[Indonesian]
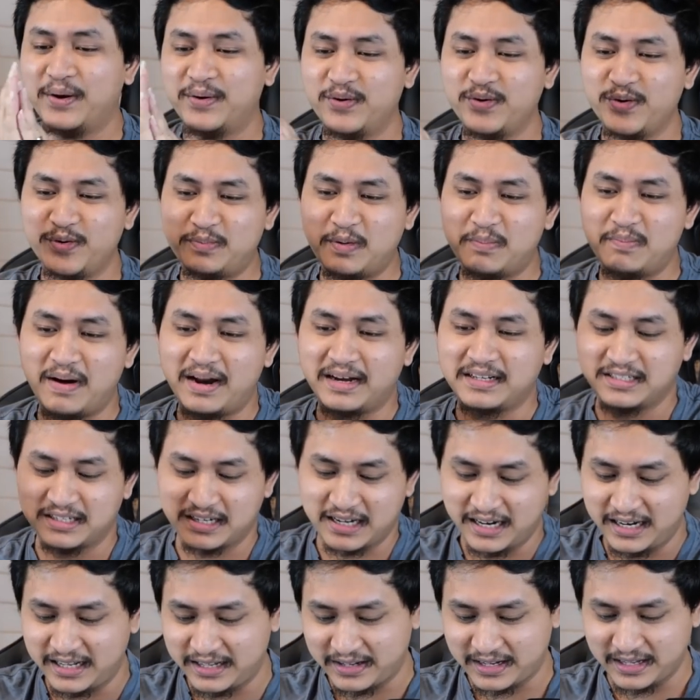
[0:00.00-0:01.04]
Uh, beban
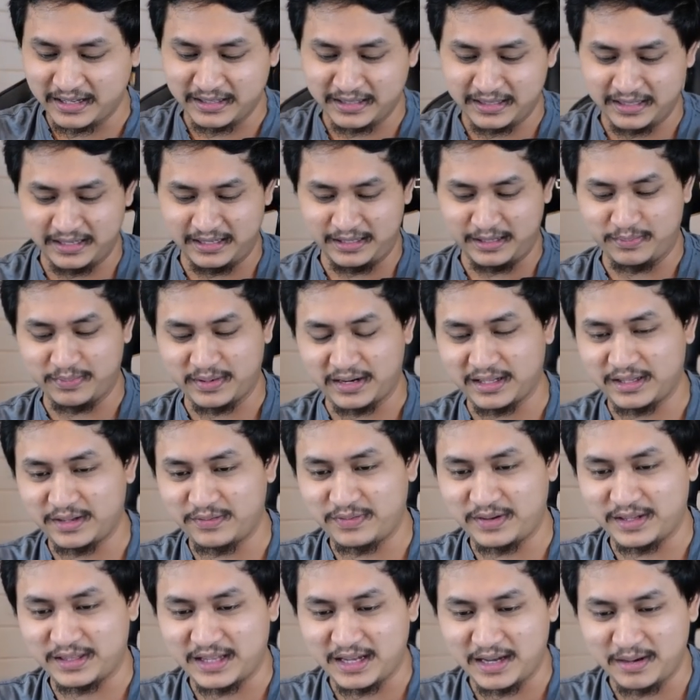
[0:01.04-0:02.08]
sekali ya, tim
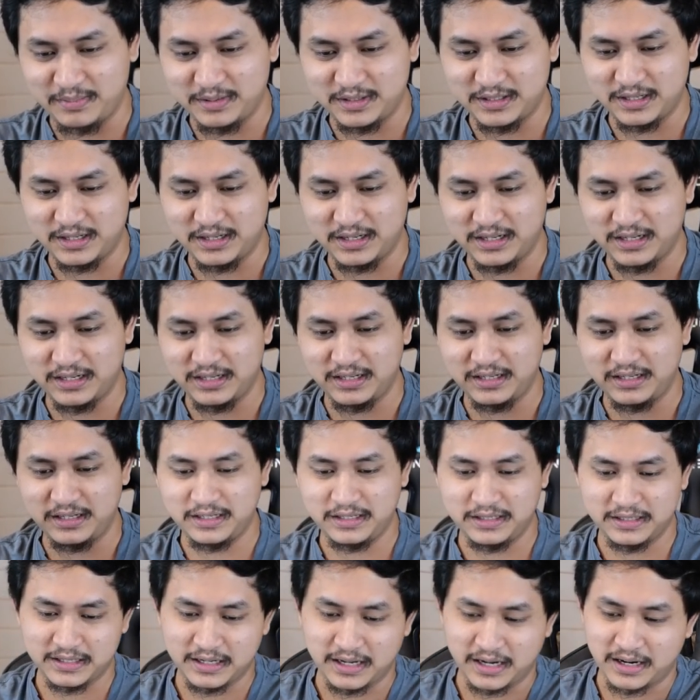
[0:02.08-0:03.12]
kreatif kita habis
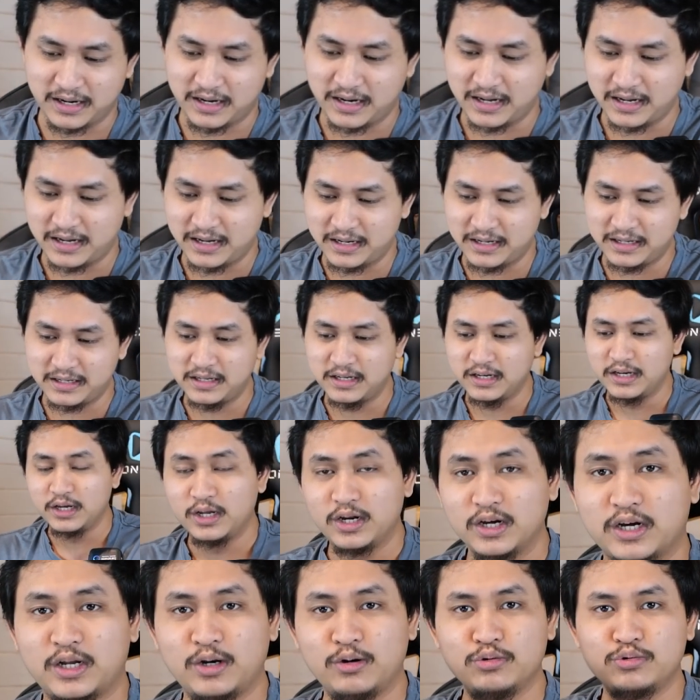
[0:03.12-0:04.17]
ini karena
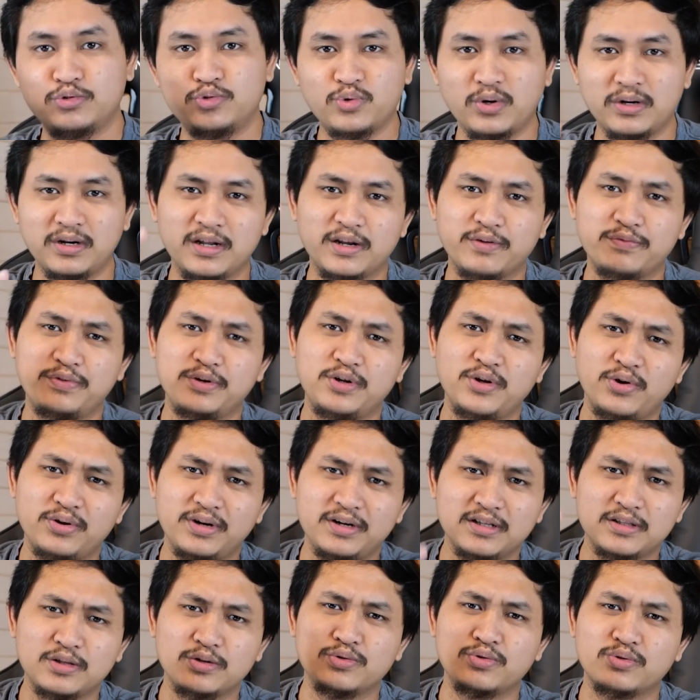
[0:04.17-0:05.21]
kelucuan dari video
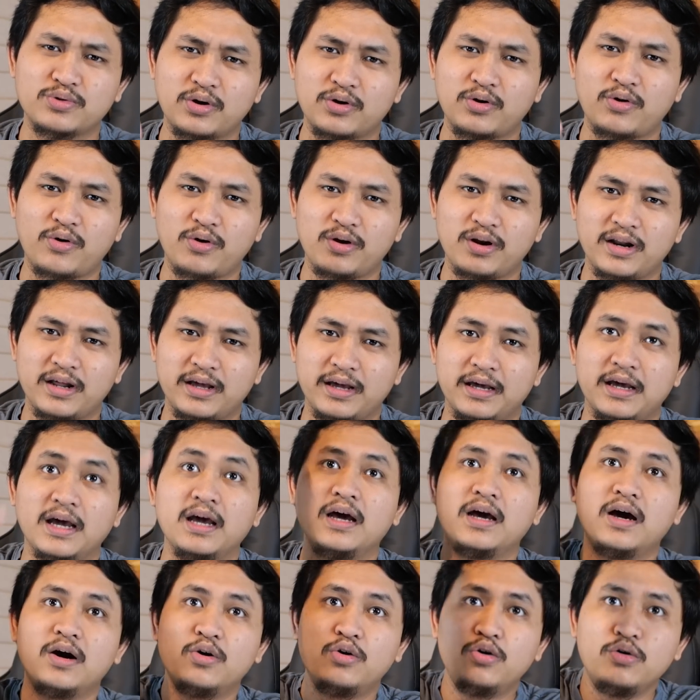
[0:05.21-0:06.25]
ini ditentukan oleh
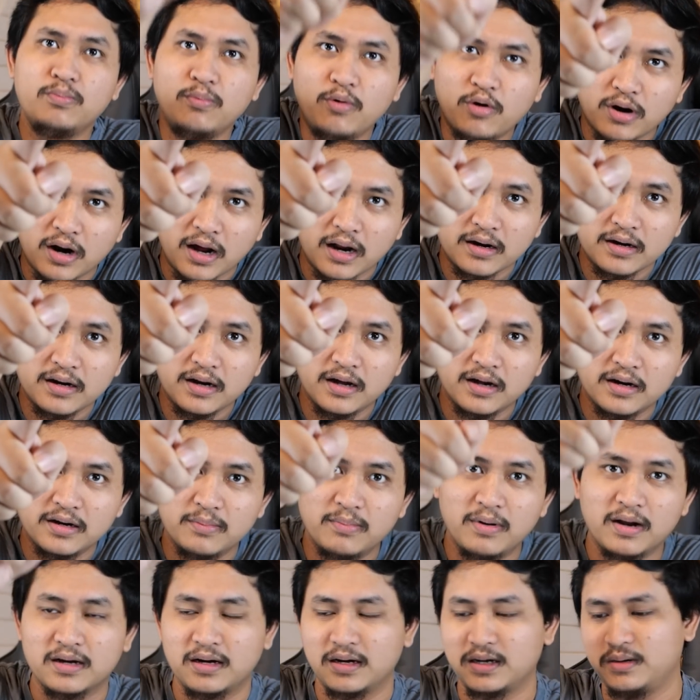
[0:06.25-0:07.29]
humor Anda di
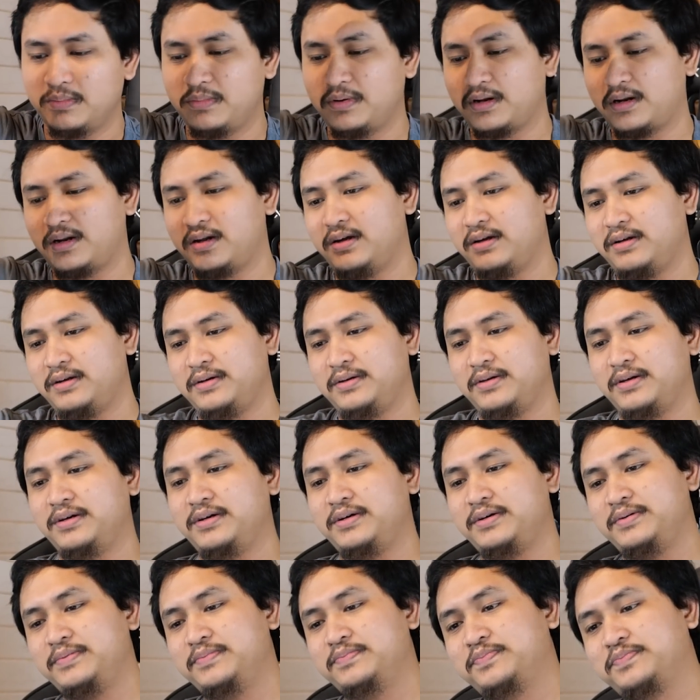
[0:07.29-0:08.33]
belakang kamera
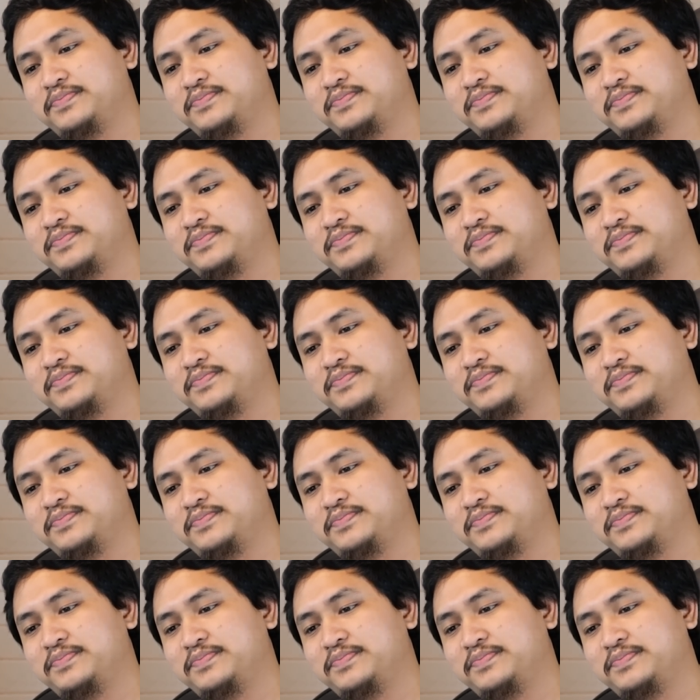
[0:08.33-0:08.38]
ya.